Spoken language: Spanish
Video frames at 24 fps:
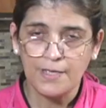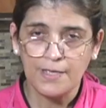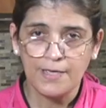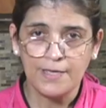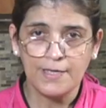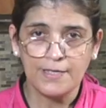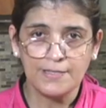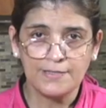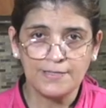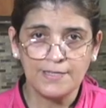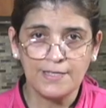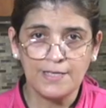
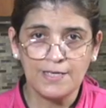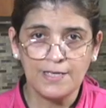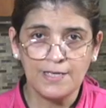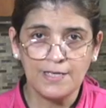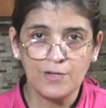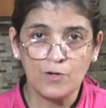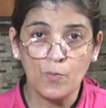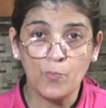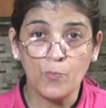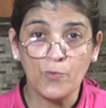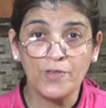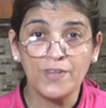
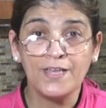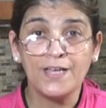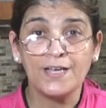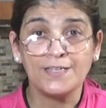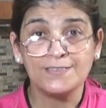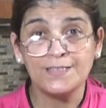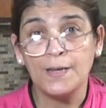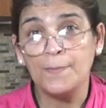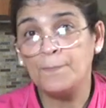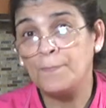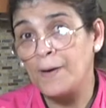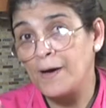este, los pueden
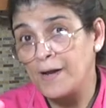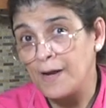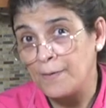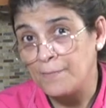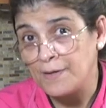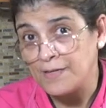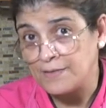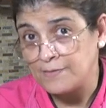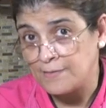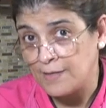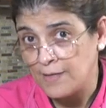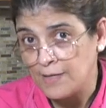hacer para
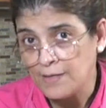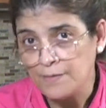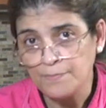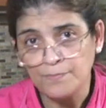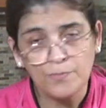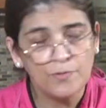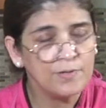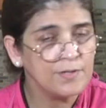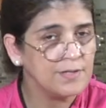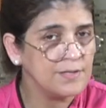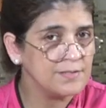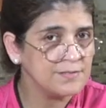vender,
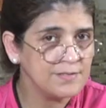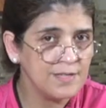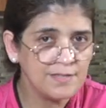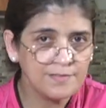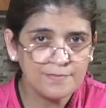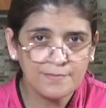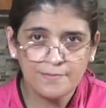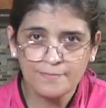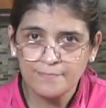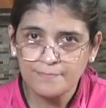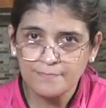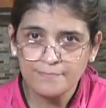porque esa
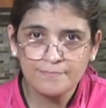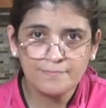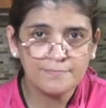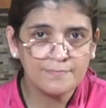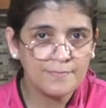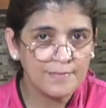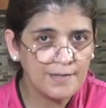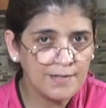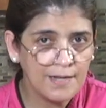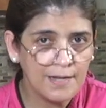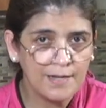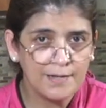es
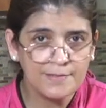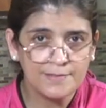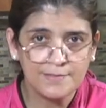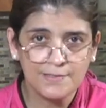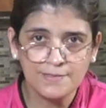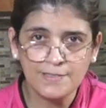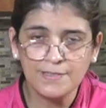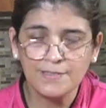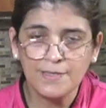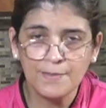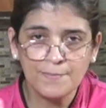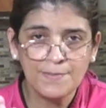eh, las
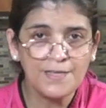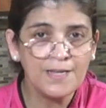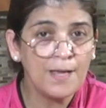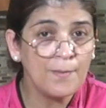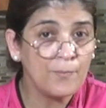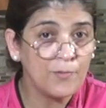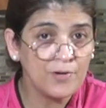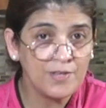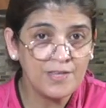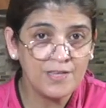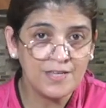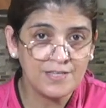recetas también la
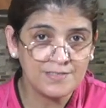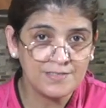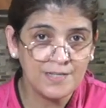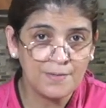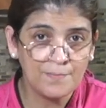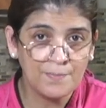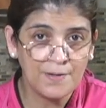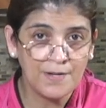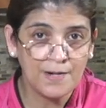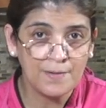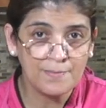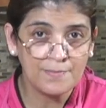pueden
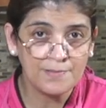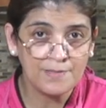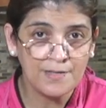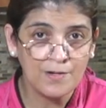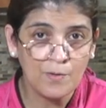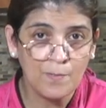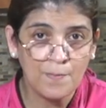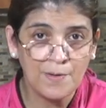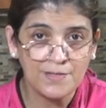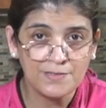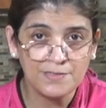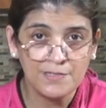hacer para vender
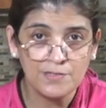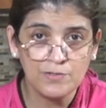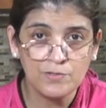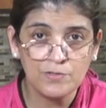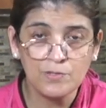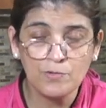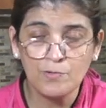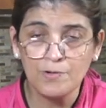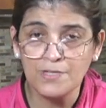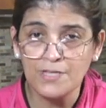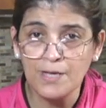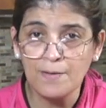los pastelillos
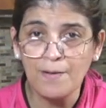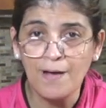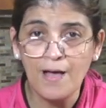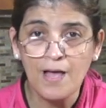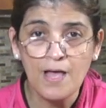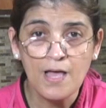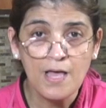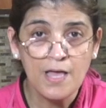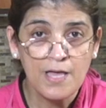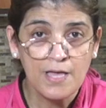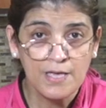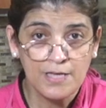de guayaba
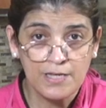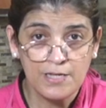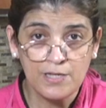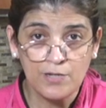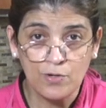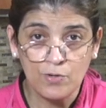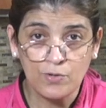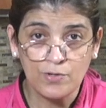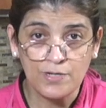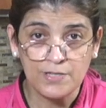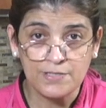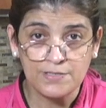y
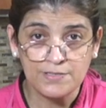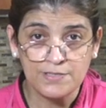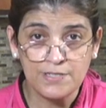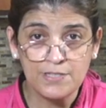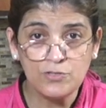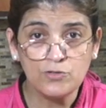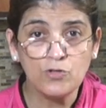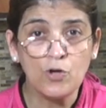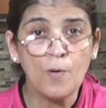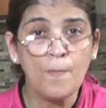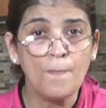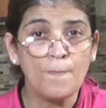los
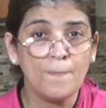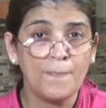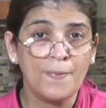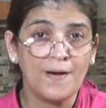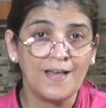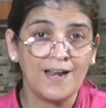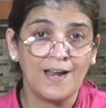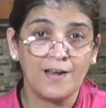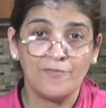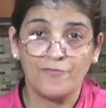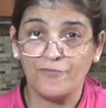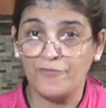quesitos
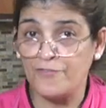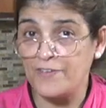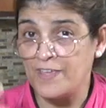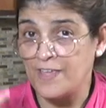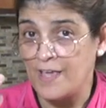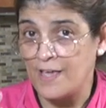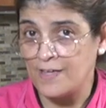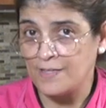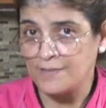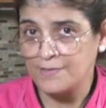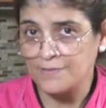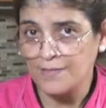para
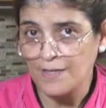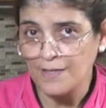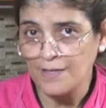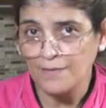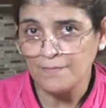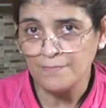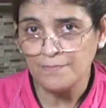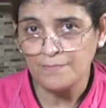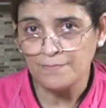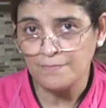fiestas